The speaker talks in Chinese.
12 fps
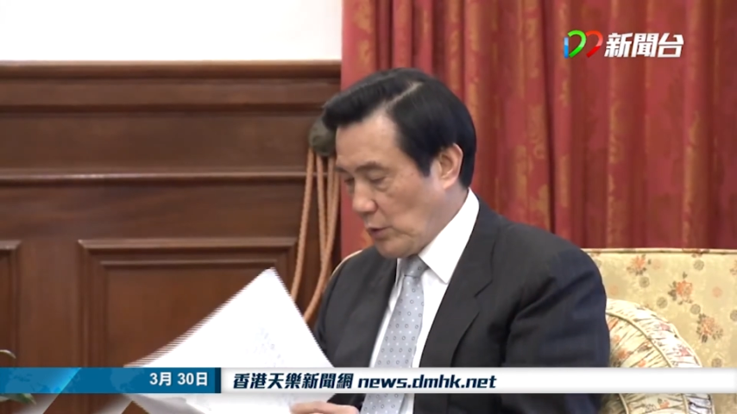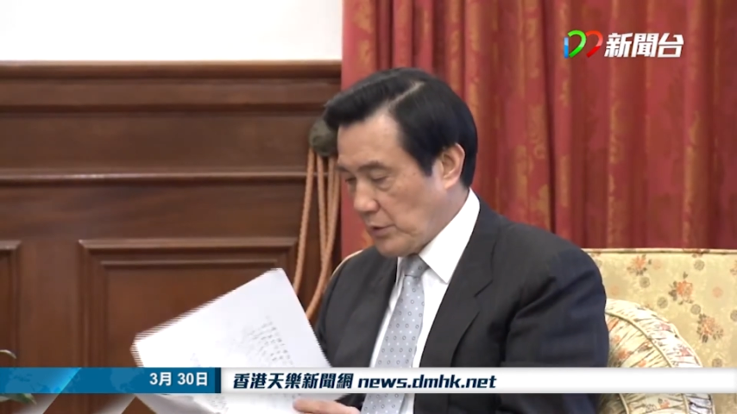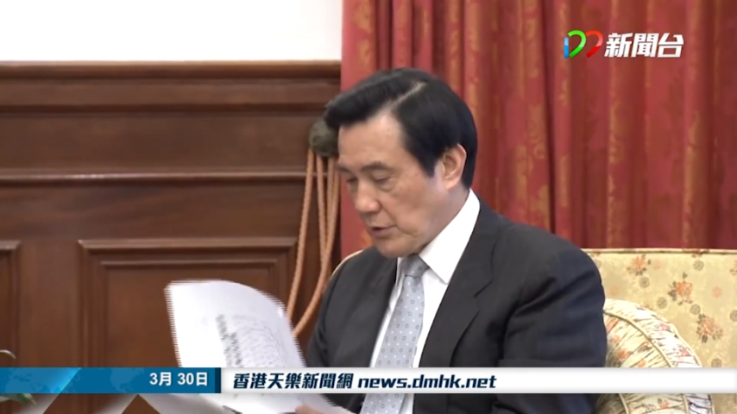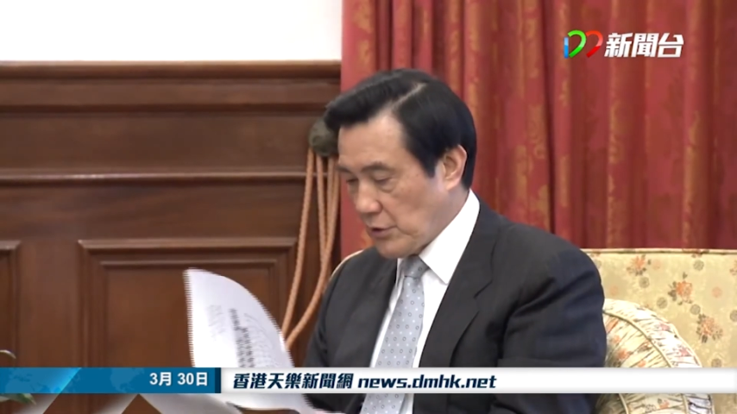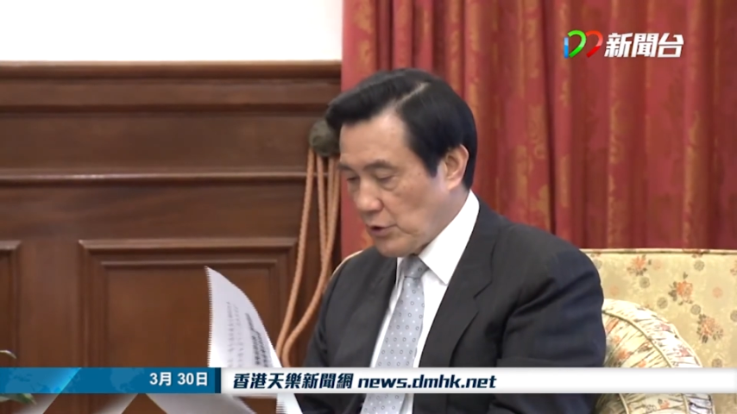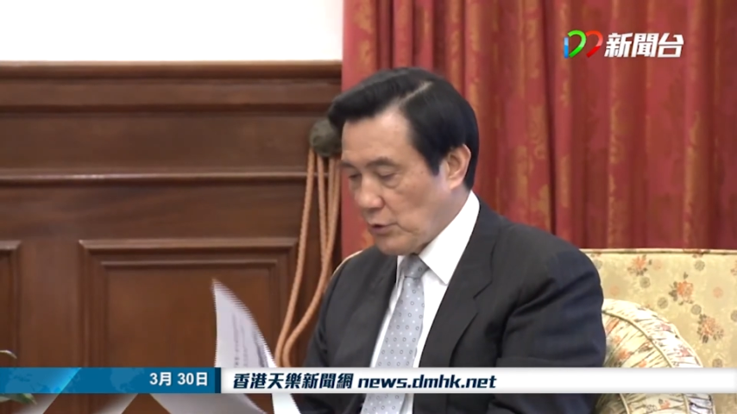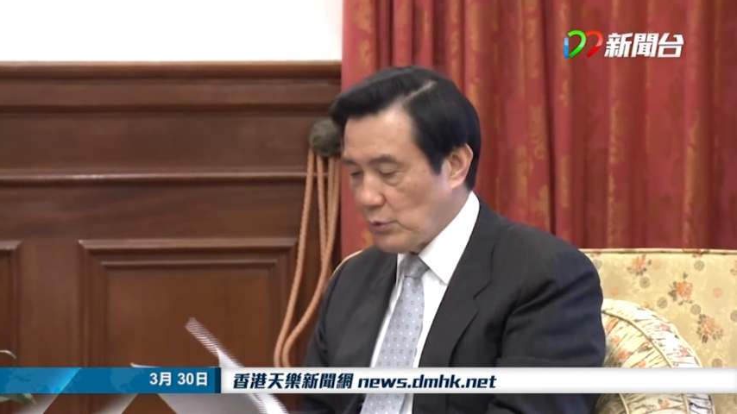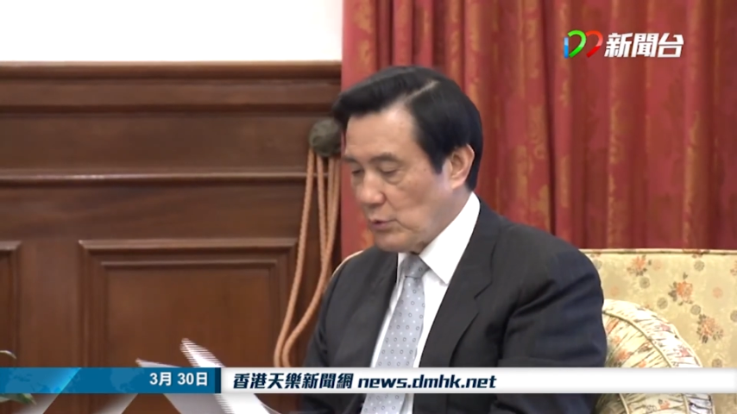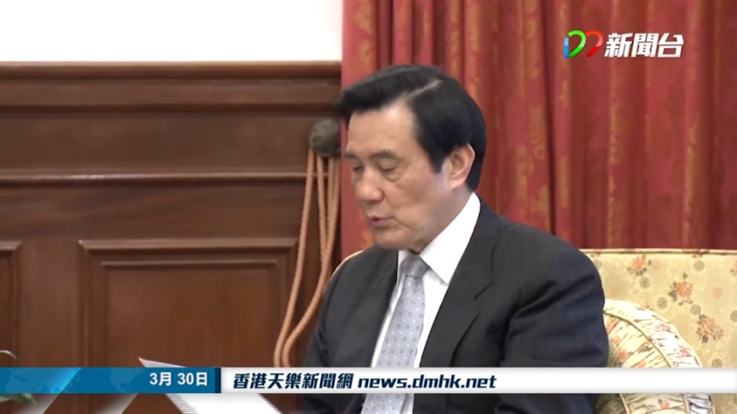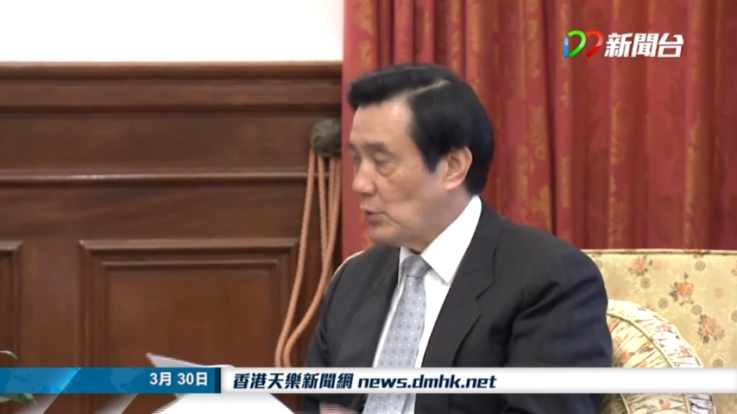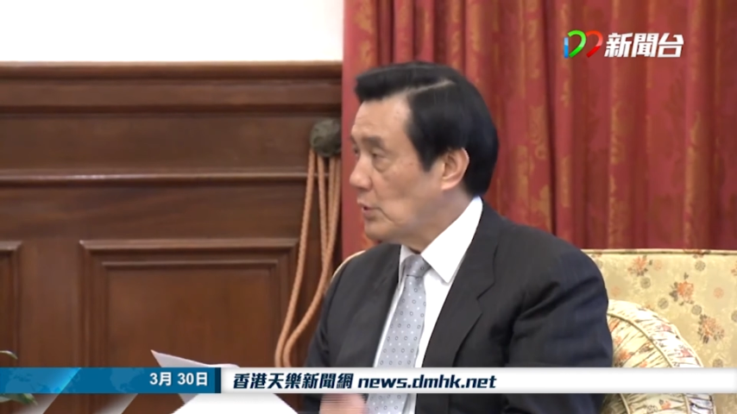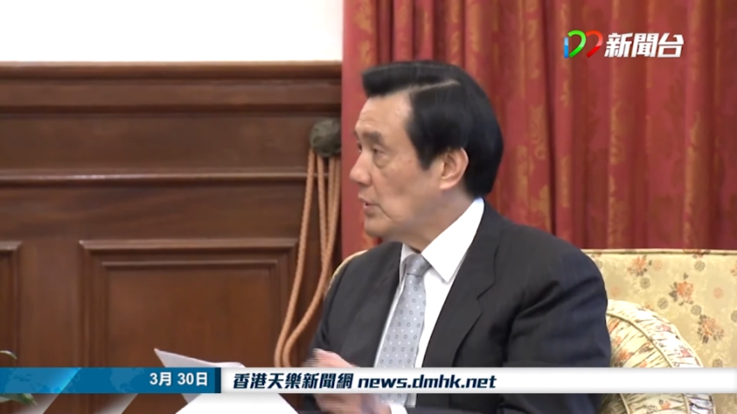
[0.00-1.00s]
或者羞
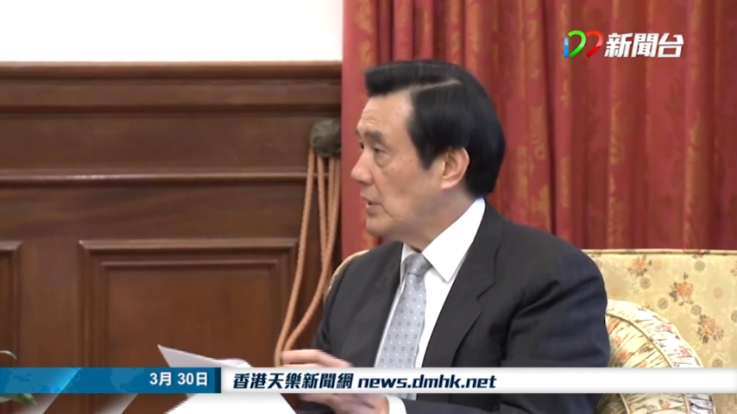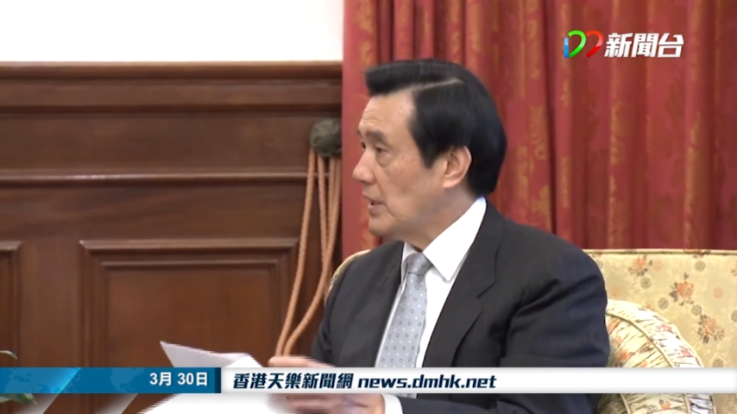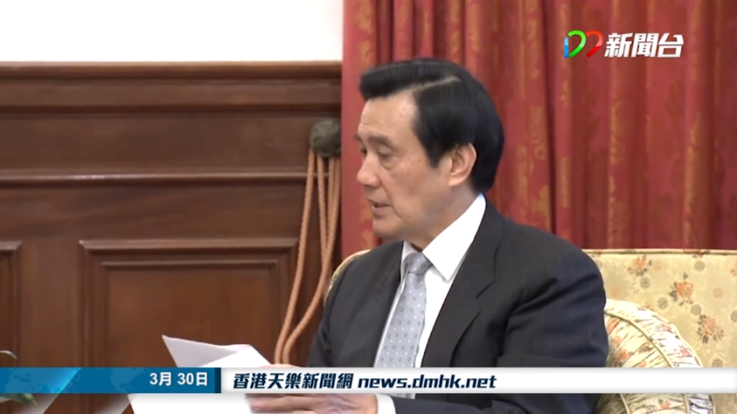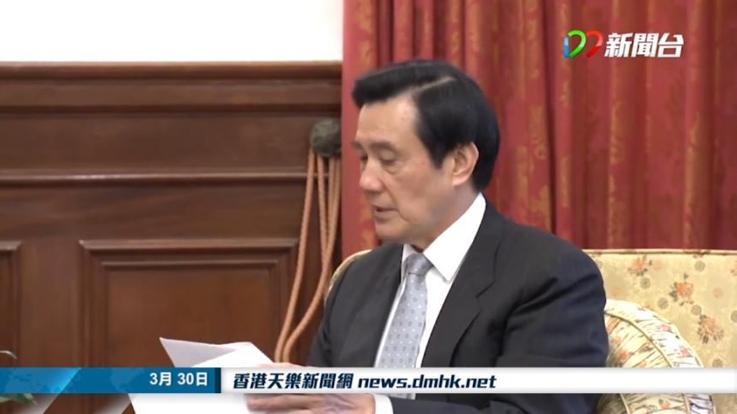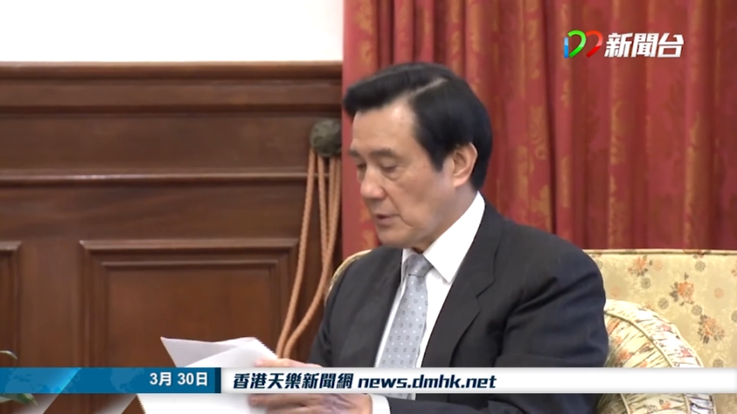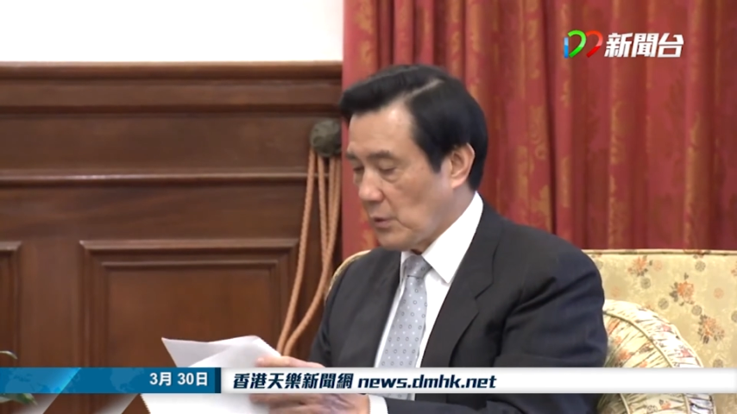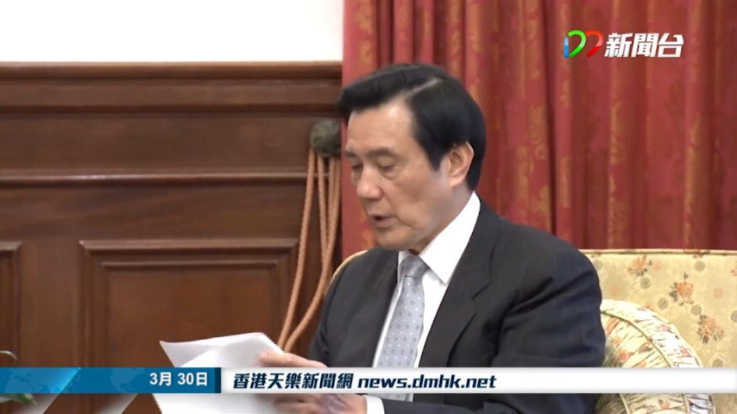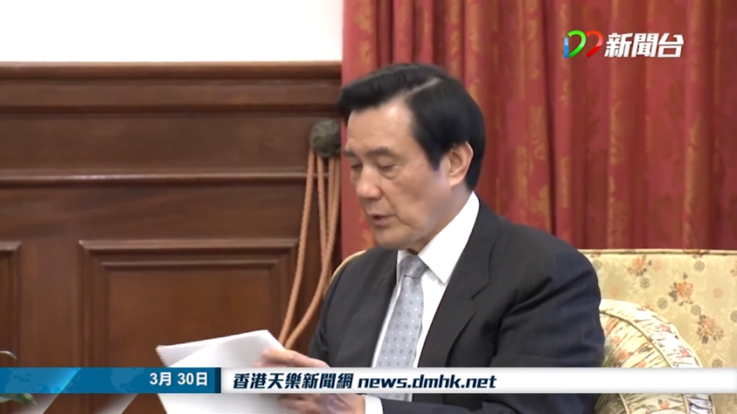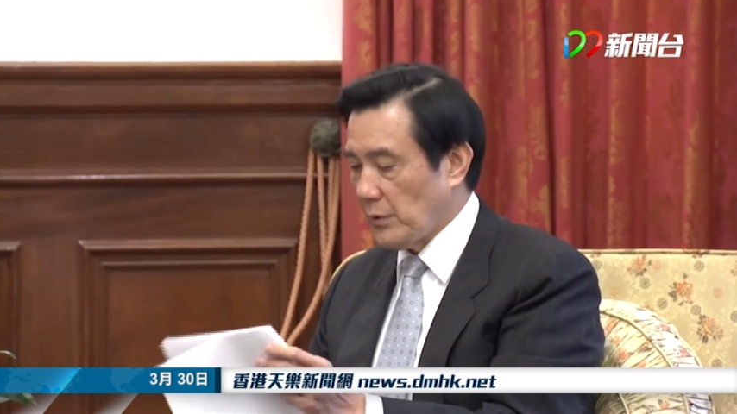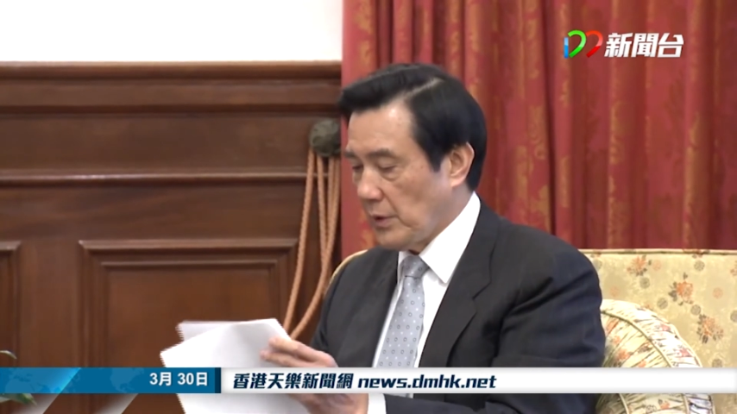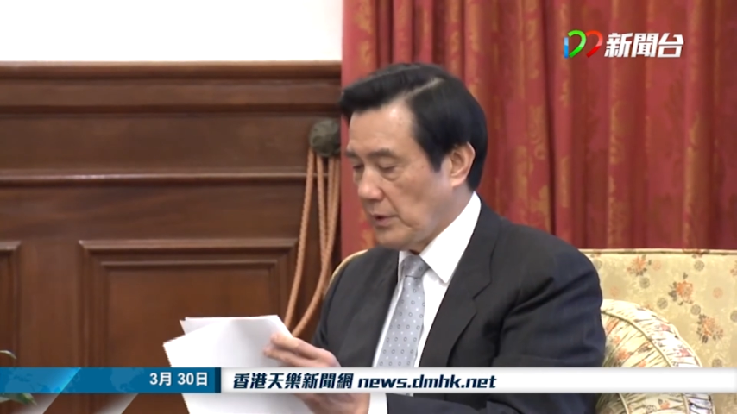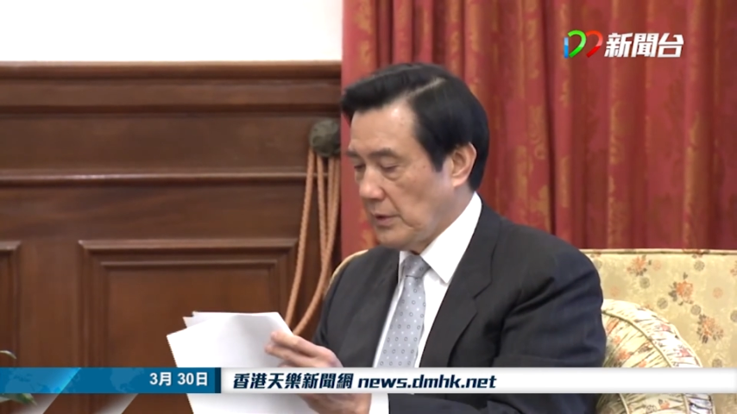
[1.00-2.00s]
辱内阁的官
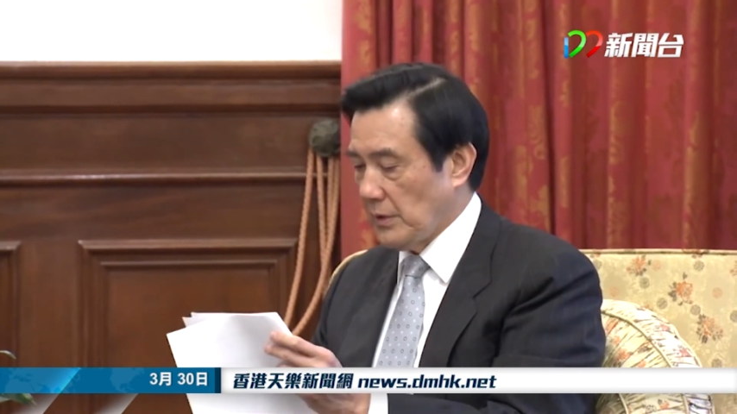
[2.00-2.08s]
员，